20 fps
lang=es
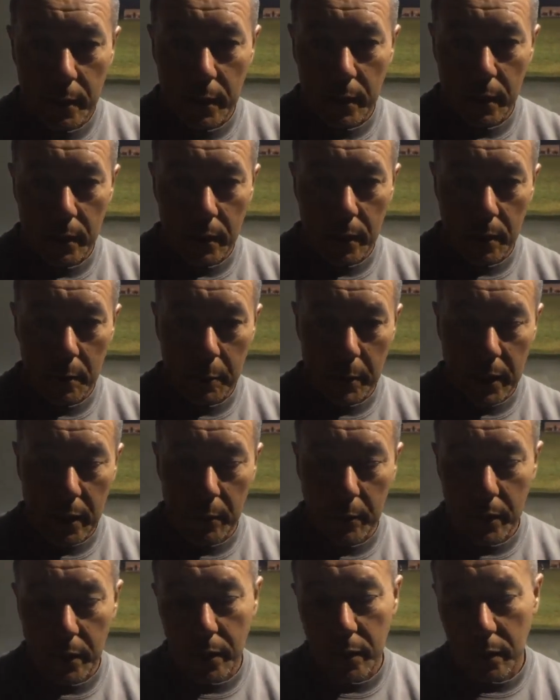eh,
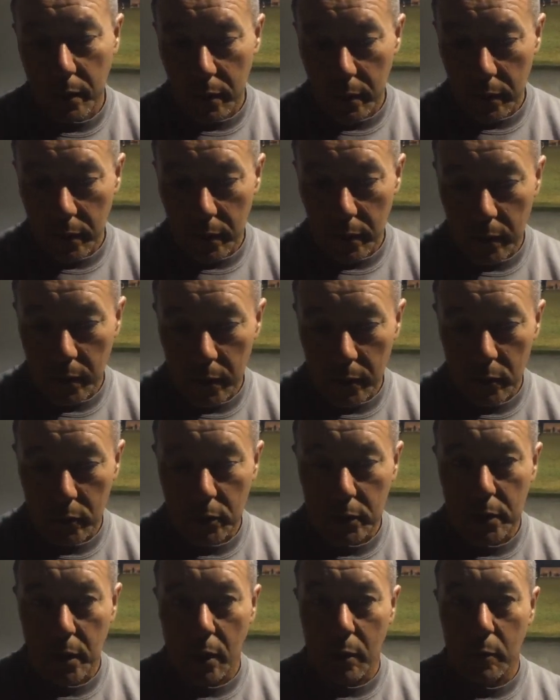para ver eh, en
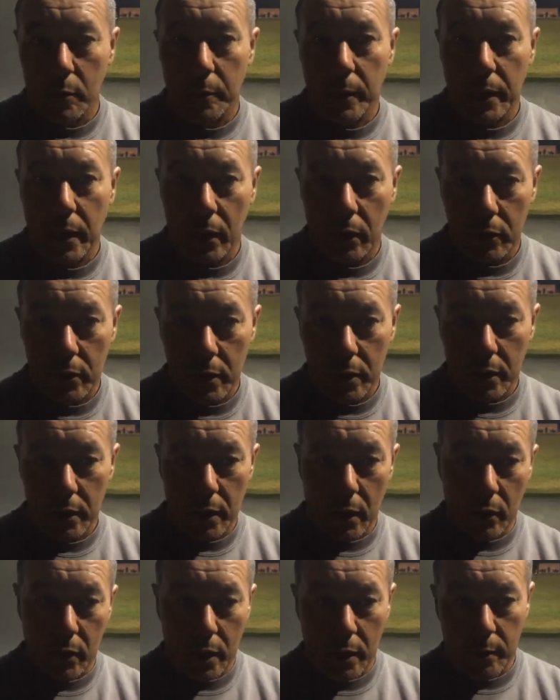dónde estábamos parados
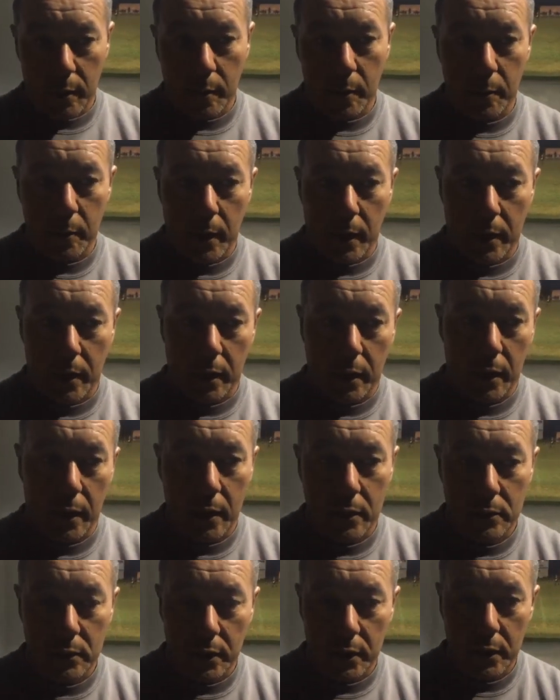y, ahora vamos a
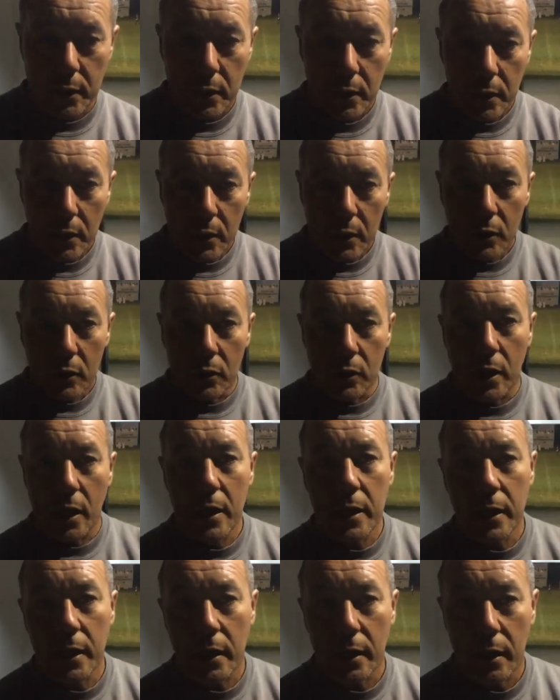arrancar a hacer con
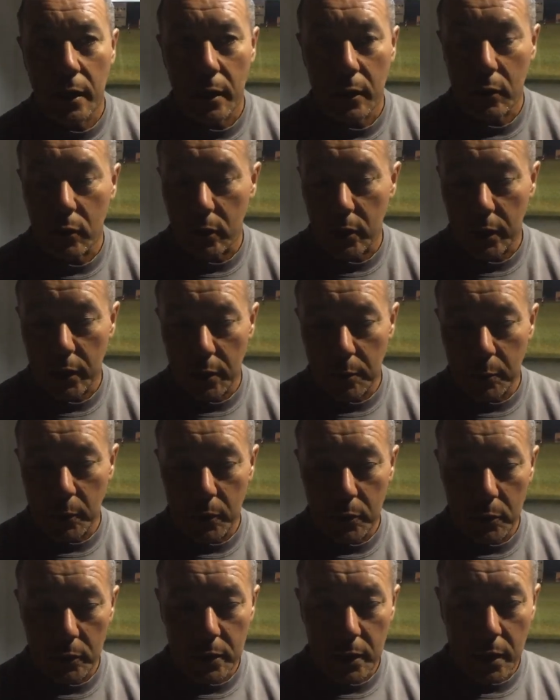las ligas, con
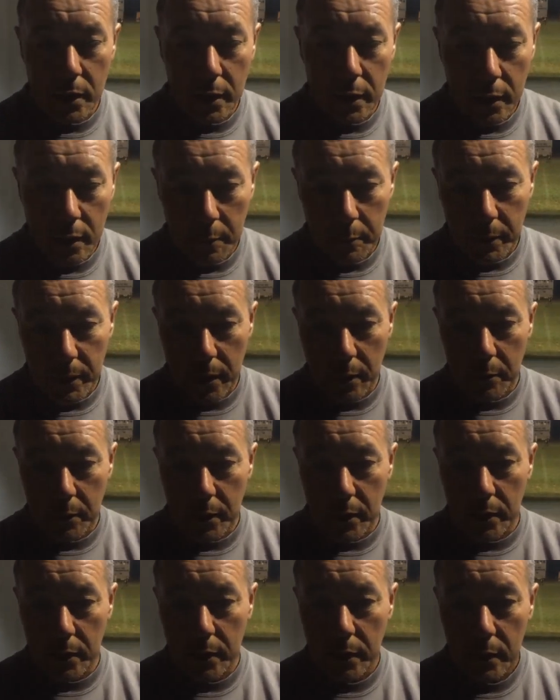equipos de nuestra liga para
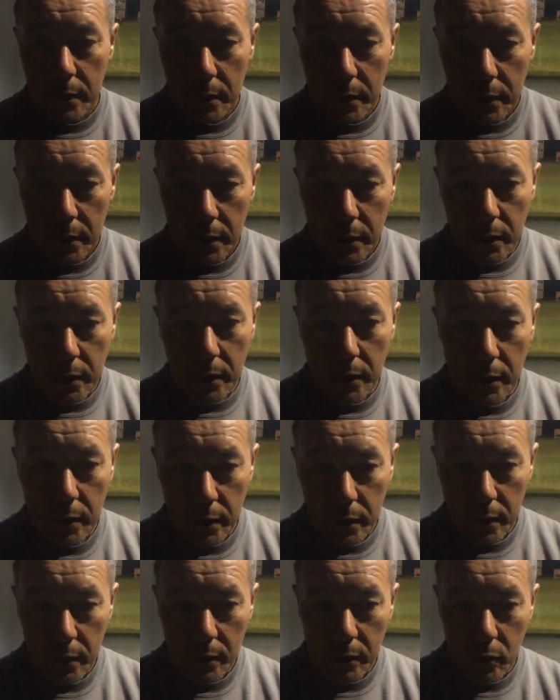ver
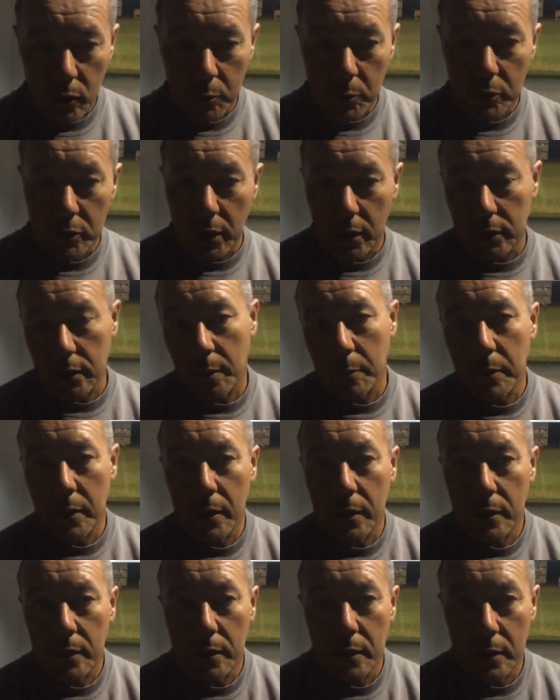eh, cómo están
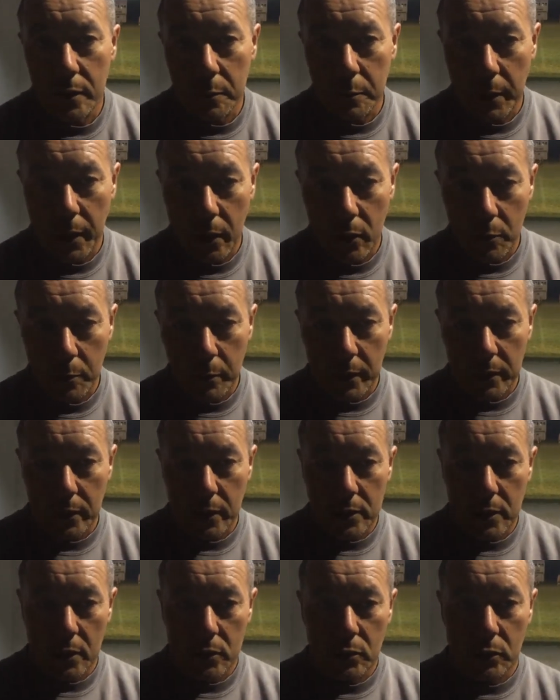también y pegar un
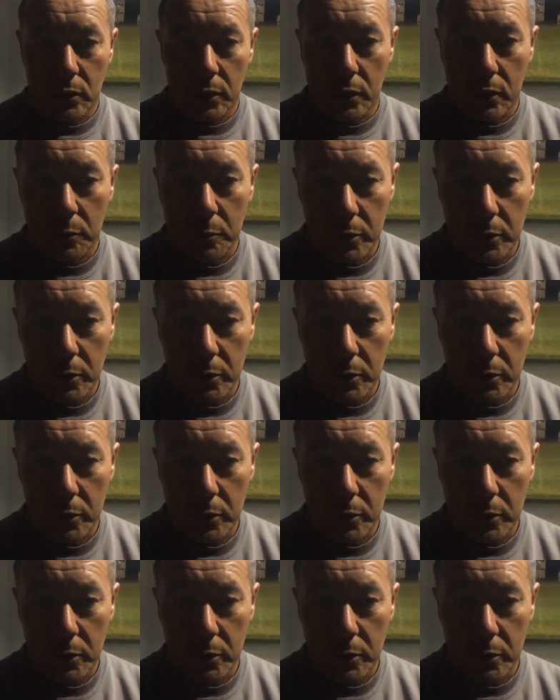pantallazo de